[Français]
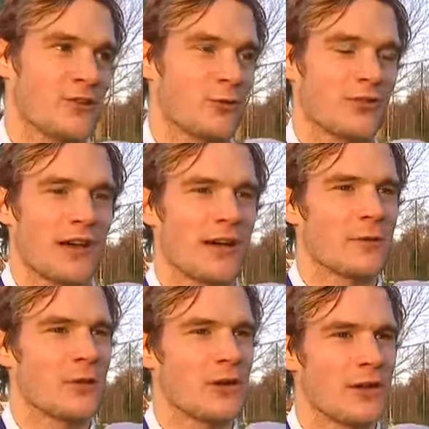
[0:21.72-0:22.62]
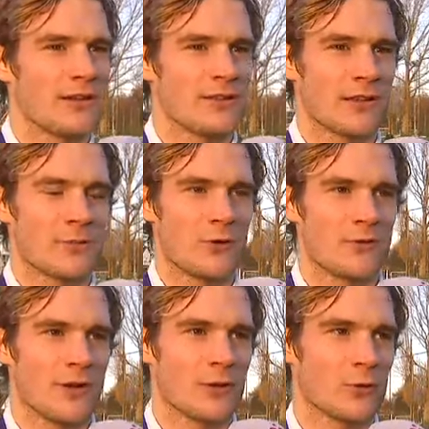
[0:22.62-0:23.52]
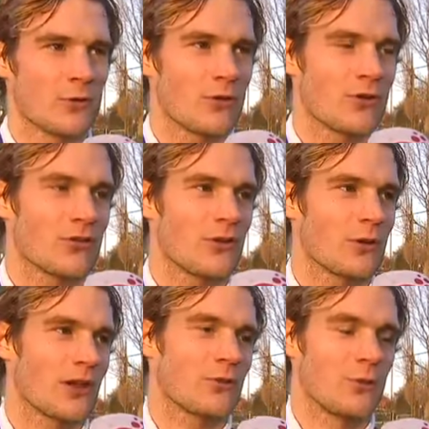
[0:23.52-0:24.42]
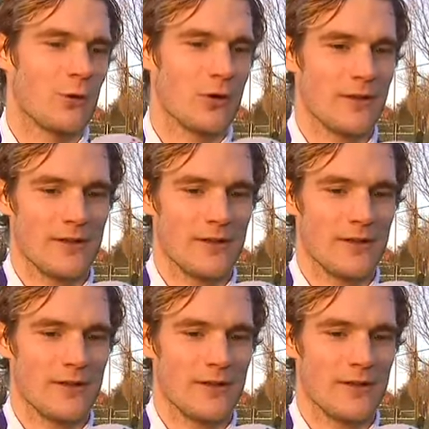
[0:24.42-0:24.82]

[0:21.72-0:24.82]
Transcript: chose rare maintenant les, entraînements ouverts, donc euh, c'est l'occasion